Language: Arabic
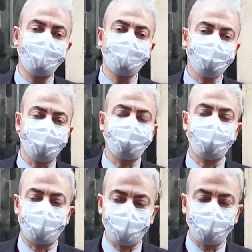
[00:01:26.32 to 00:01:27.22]
صمم
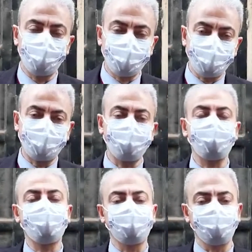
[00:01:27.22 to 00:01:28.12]
على ان هو يكمل
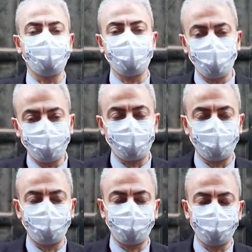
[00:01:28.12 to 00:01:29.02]
مجاله في العلم
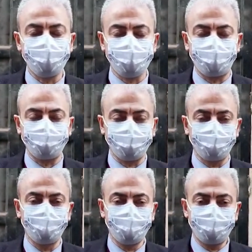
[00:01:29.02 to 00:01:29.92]
وفي البحث
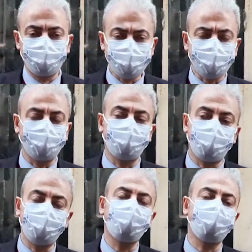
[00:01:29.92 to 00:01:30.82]
العلمي نسال الله
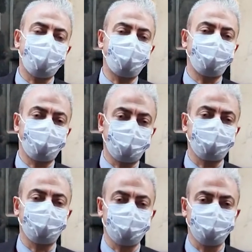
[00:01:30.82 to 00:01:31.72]
له الرحمه
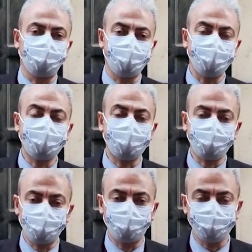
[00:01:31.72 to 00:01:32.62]

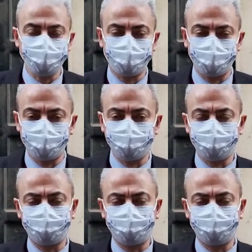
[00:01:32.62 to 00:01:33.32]
ونتغمدهم فسيحه جنات